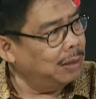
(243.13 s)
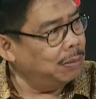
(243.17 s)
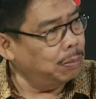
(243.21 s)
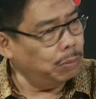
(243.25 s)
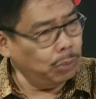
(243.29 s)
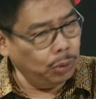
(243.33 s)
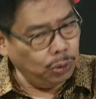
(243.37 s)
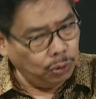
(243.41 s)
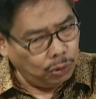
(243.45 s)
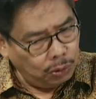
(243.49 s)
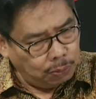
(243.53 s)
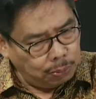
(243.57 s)

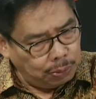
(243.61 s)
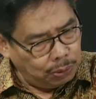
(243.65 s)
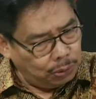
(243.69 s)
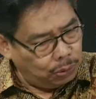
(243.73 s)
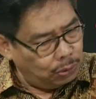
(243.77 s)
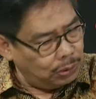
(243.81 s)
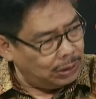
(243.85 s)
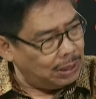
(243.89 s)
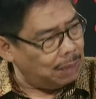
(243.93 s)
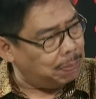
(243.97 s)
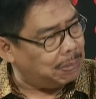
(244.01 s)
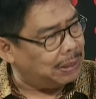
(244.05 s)

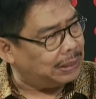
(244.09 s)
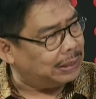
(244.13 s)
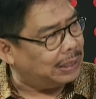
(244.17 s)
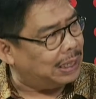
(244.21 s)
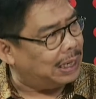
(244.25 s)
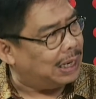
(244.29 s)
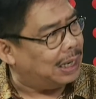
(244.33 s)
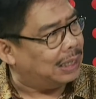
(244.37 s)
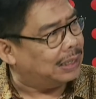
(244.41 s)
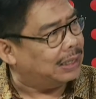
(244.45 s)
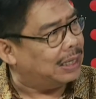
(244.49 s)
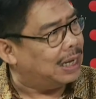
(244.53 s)
Buntut-buntutnya
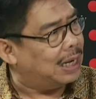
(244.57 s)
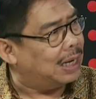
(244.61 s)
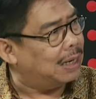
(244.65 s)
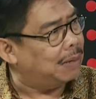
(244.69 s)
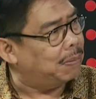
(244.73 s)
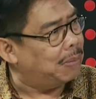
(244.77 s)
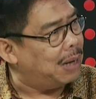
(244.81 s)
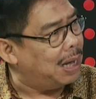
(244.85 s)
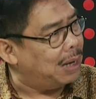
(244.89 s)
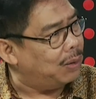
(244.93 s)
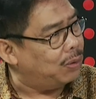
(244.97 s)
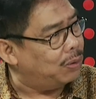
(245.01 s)
masyarakat yang akan
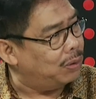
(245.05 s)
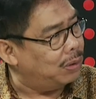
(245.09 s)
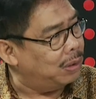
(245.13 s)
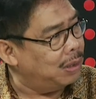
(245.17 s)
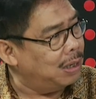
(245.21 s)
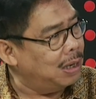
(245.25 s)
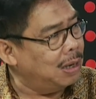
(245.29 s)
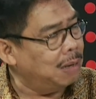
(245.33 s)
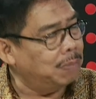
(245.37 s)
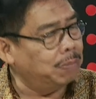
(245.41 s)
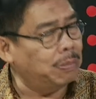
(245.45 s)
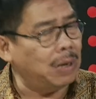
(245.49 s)
bangun.
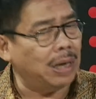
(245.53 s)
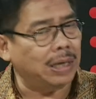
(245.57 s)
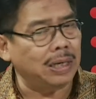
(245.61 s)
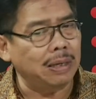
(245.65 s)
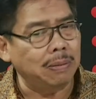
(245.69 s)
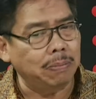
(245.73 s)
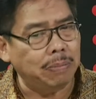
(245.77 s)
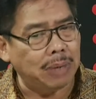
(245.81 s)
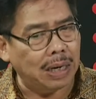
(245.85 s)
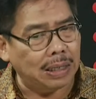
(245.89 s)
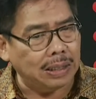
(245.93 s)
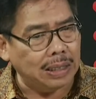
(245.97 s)
Makin
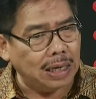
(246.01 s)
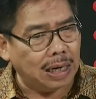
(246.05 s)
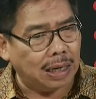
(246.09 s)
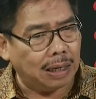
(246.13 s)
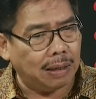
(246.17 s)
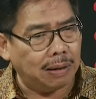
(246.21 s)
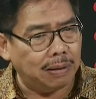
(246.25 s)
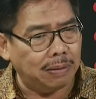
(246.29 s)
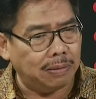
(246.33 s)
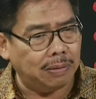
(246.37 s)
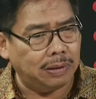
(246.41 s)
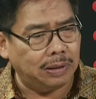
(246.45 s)
banyak
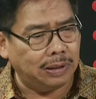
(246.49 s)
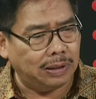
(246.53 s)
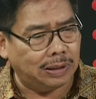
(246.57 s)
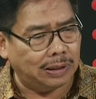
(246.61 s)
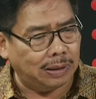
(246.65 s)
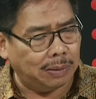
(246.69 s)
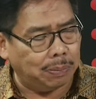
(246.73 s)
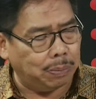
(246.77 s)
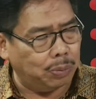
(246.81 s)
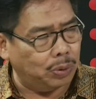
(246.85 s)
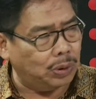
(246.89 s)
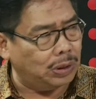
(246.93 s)

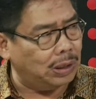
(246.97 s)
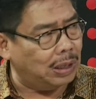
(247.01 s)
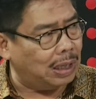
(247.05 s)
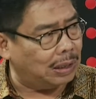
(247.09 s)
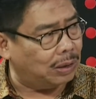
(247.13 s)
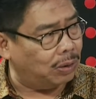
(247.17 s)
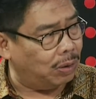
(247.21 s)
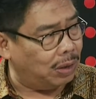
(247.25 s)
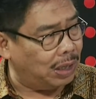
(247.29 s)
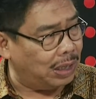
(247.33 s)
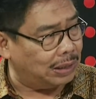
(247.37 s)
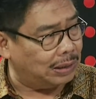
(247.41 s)
distribusi
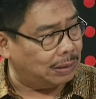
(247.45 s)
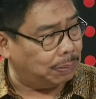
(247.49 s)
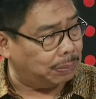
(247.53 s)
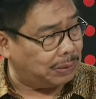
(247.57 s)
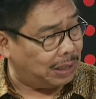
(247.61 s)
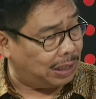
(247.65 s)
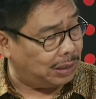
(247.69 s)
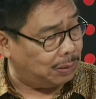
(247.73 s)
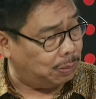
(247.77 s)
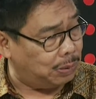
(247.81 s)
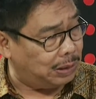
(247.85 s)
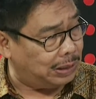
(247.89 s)
atau gas
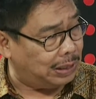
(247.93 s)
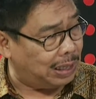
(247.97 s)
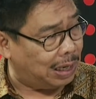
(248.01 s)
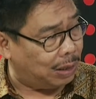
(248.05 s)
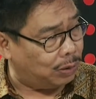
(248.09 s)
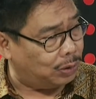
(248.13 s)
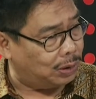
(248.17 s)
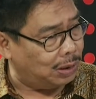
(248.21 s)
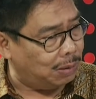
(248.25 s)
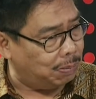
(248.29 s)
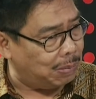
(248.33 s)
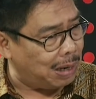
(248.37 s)
transmisi yang
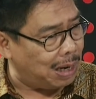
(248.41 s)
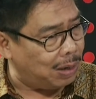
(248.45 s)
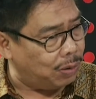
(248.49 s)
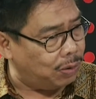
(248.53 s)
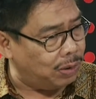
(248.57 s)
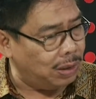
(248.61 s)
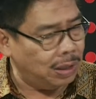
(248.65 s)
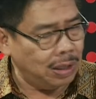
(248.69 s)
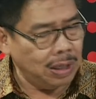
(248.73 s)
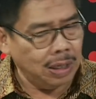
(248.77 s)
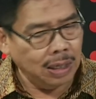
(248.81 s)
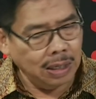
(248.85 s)
harus
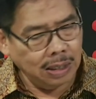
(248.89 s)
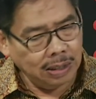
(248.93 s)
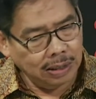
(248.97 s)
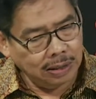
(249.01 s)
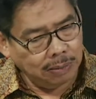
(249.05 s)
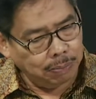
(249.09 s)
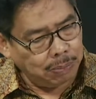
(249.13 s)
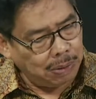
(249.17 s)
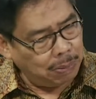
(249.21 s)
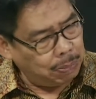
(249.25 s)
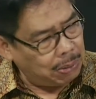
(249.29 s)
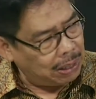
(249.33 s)
dibangun,
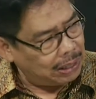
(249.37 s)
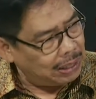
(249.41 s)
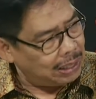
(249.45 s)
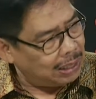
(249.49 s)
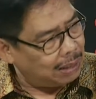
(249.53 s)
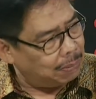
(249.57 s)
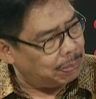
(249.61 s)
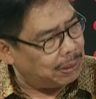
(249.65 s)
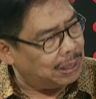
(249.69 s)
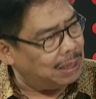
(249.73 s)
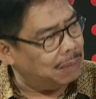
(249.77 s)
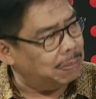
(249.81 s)
bebannya
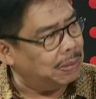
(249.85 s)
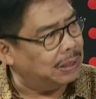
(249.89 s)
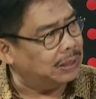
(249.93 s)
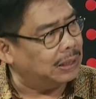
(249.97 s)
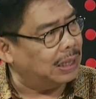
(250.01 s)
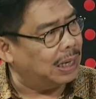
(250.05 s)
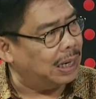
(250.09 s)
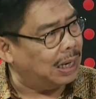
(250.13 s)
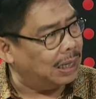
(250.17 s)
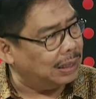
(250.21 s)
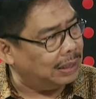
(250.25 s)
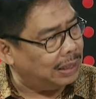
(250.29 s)
kepada
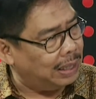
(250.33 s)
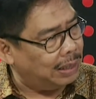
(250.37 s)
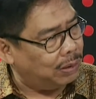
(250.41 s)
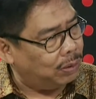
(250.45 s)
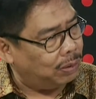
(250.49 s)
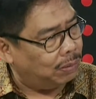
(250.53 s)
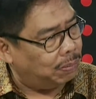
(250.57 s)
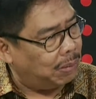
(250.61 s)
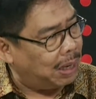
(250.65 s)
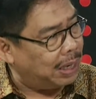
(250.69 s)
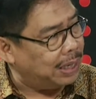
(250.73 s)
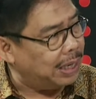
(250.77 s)
masyarakat yang
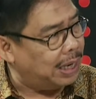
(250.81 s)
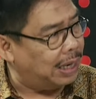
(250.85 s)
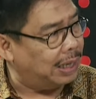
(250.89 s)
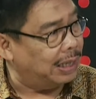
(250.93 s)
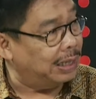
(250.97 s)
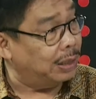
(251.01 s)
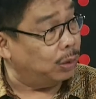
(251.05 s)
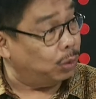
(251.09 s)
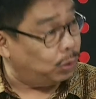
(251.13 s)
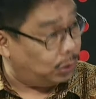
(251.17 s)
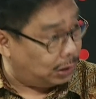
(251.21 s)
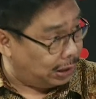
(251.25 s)
ikut bayar,
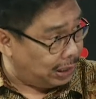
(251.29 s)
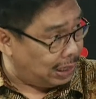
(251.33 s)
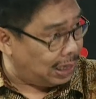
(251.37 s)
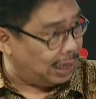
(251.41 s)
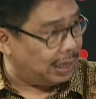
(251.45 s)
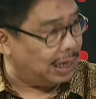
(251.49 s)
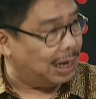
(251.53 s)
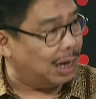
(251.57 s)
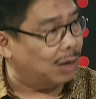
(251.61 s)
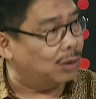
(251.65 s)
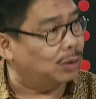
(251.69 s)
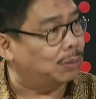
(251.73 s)
industri lah
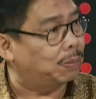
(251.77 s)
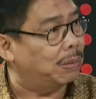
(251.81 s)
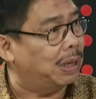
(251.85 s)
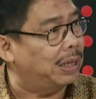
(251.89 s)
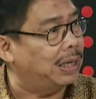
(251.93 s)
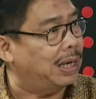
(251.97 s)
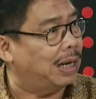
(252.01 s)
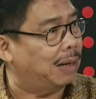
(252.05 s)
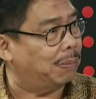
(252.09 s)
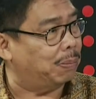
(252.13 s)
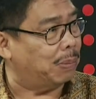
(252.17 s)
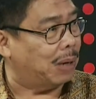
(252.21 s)
yang harus
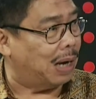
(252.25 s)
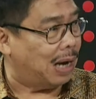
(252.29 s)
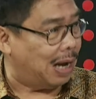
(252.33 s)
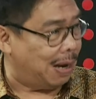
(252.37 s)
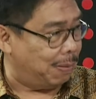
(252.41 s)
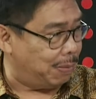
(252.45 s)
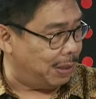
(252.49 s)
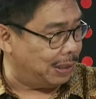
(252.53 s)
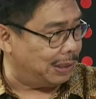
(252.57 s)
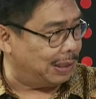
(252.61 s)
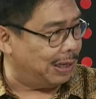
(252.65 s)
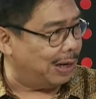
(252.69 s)
bayar, Pak nah,
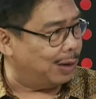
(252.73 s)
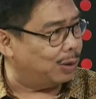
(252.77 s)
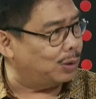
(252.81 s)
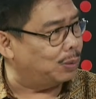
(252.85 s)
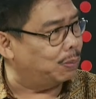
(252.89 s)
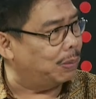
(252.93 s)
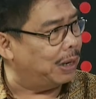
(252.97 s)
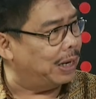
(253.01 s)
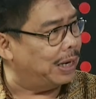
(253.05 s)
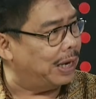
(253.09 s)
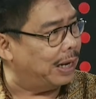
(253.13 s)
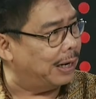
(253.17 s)
Ahmad yang harus
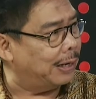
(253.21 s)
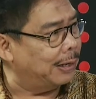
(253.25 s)
nah, bayar.